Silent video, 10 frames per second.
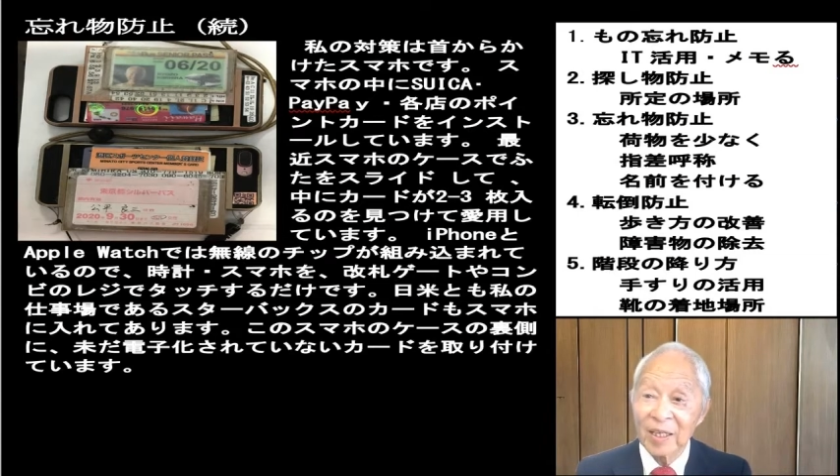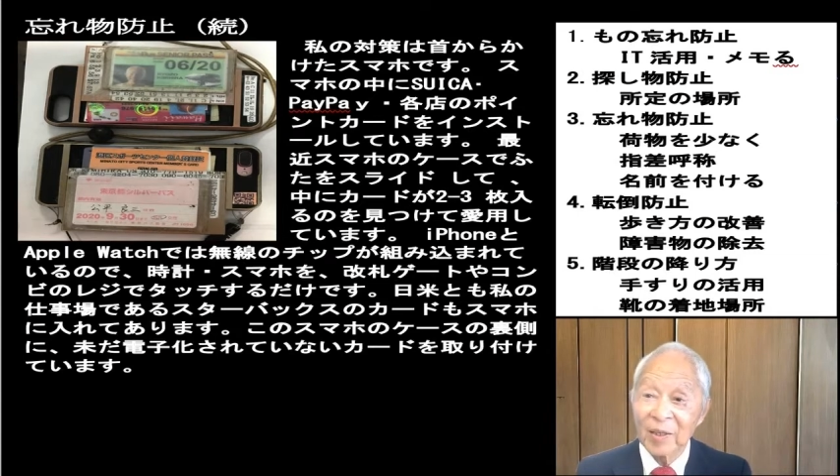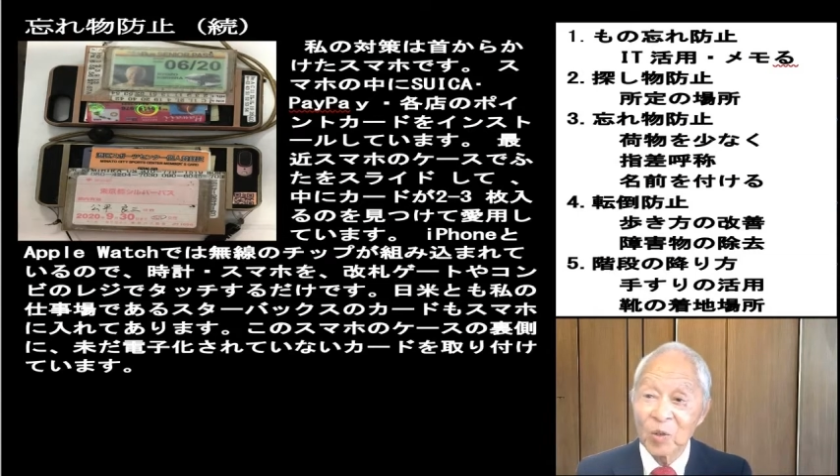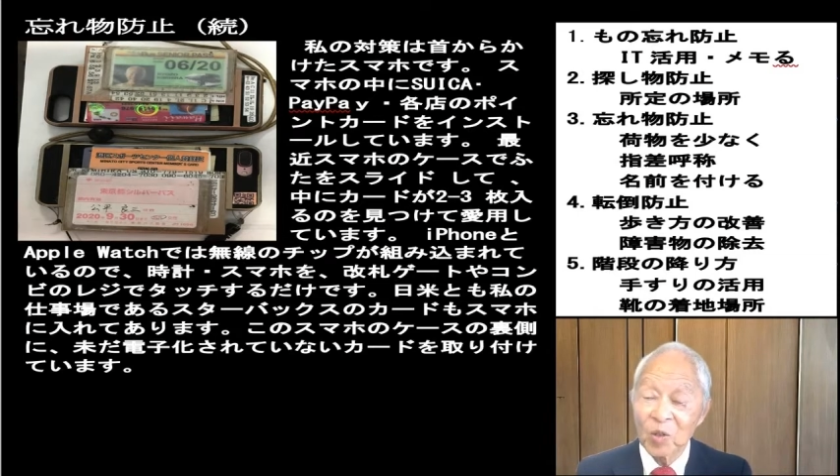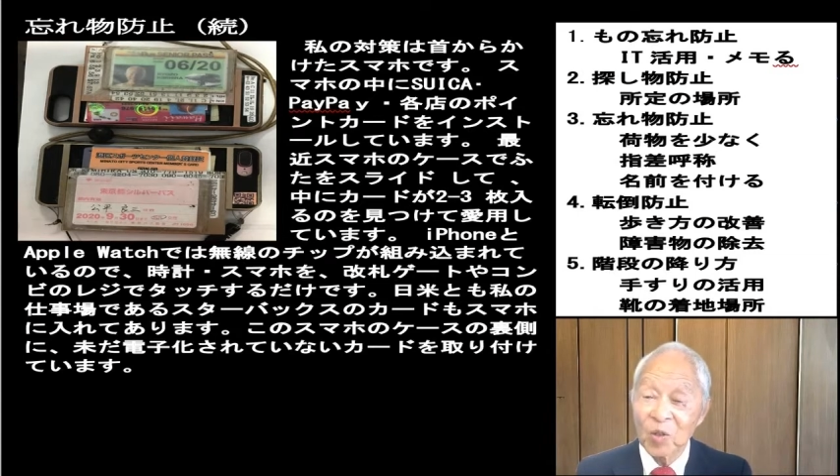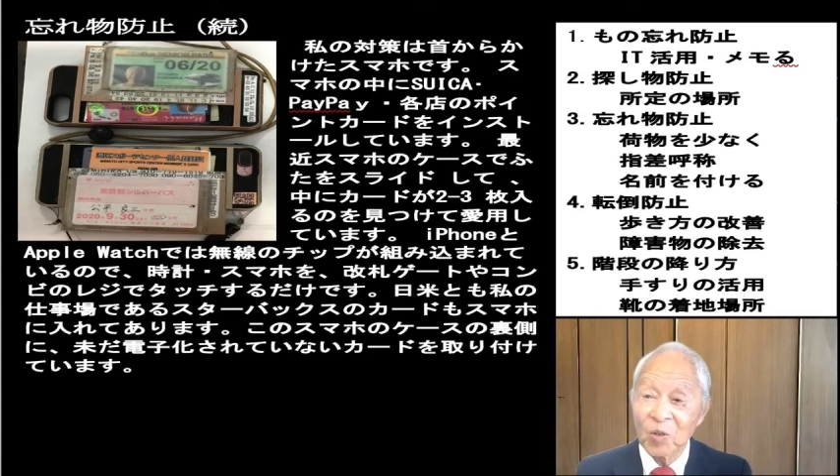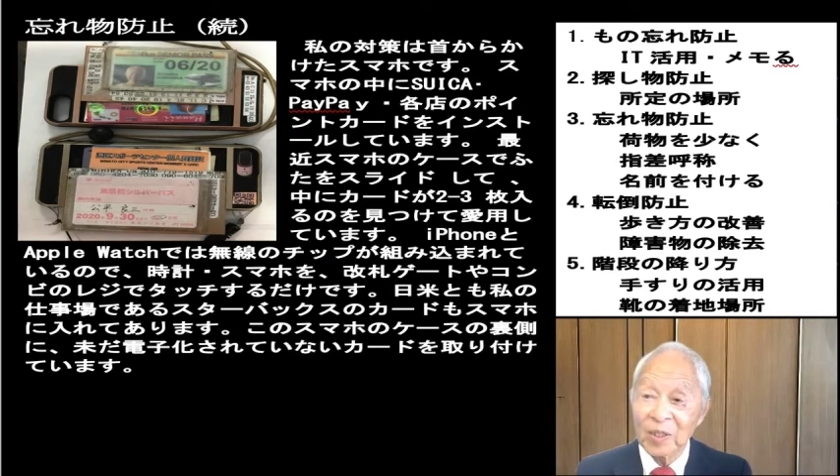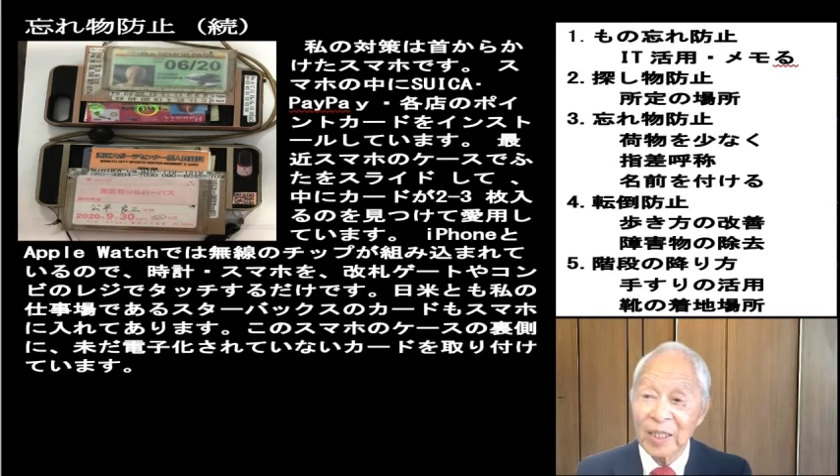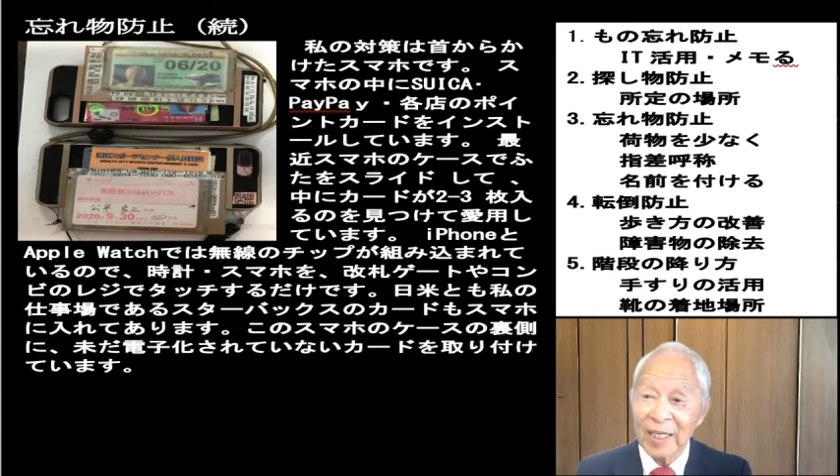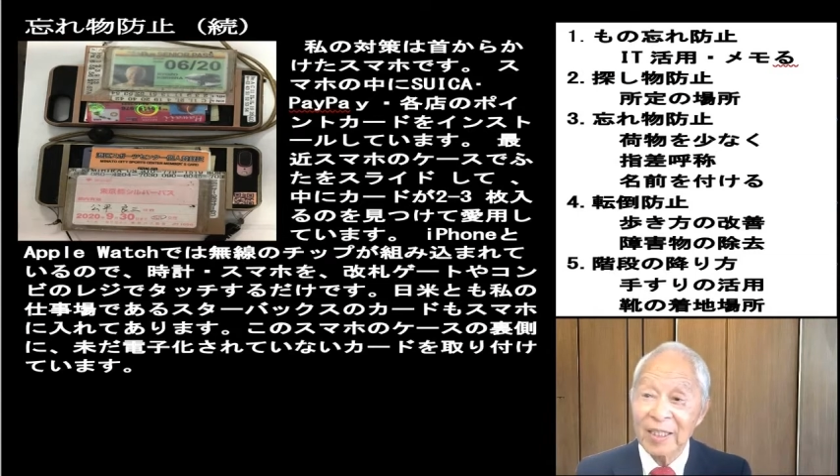で、この
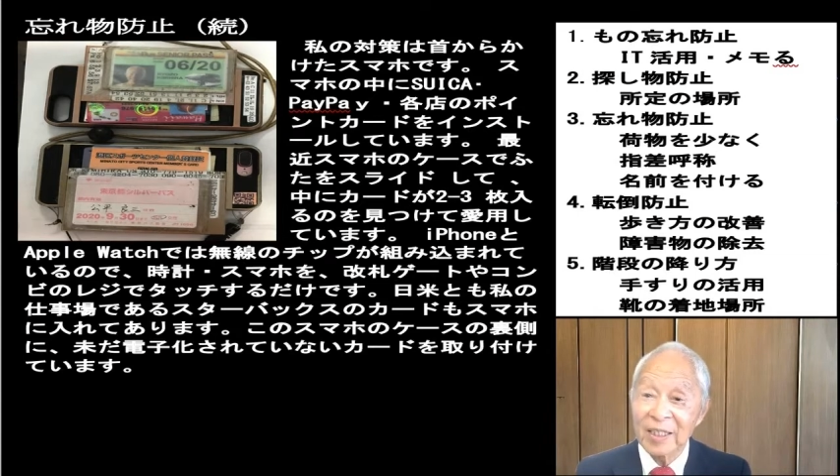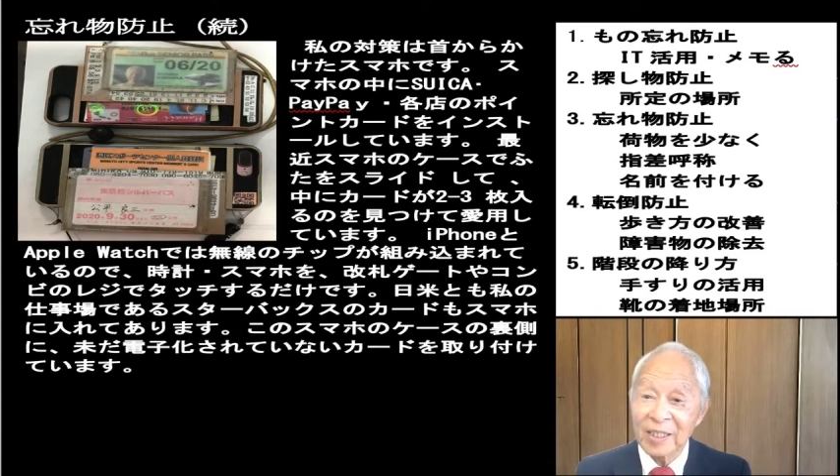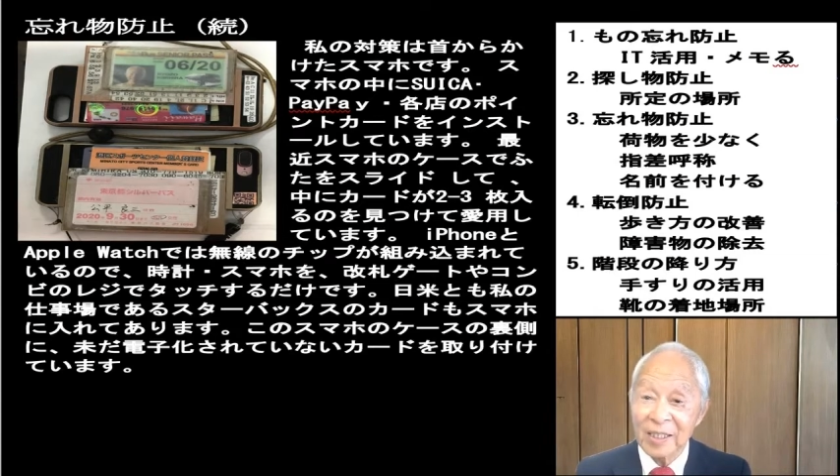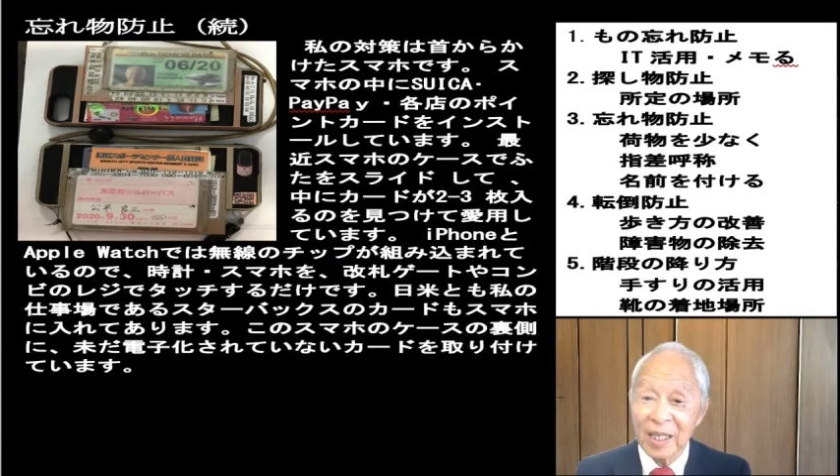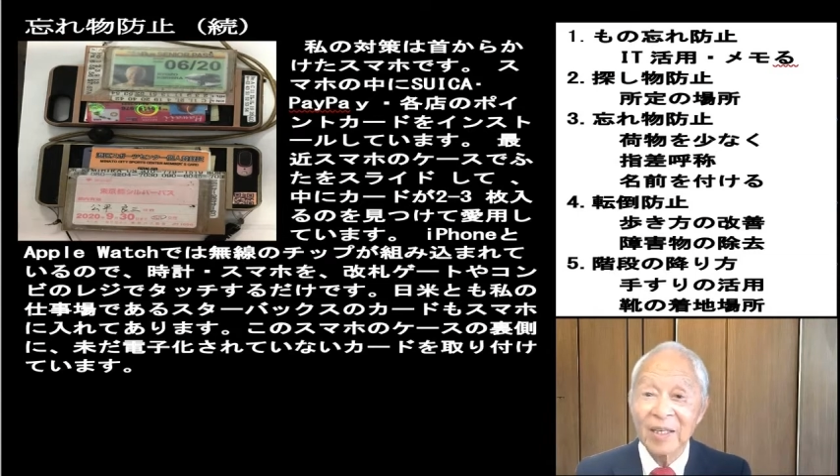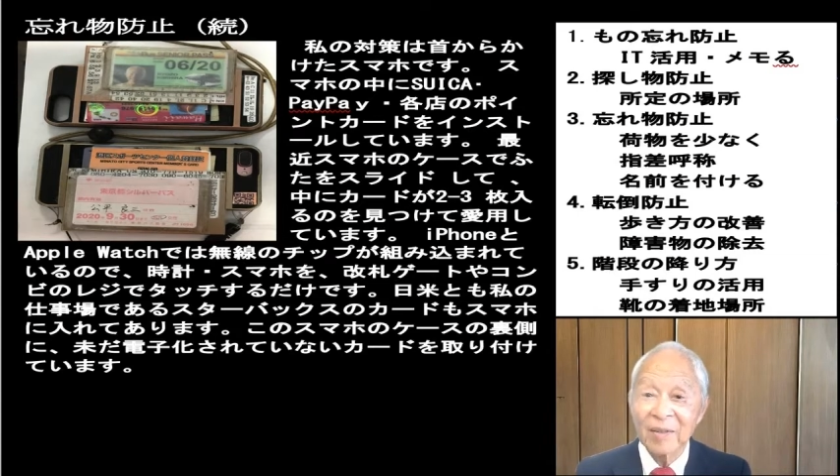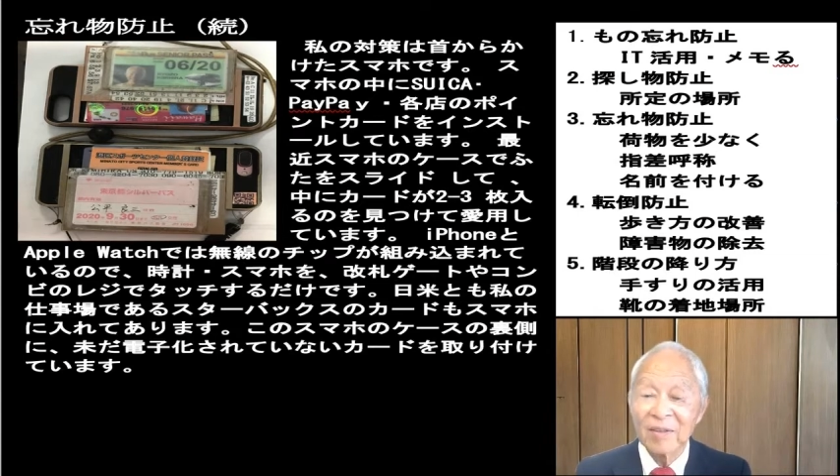中にですね、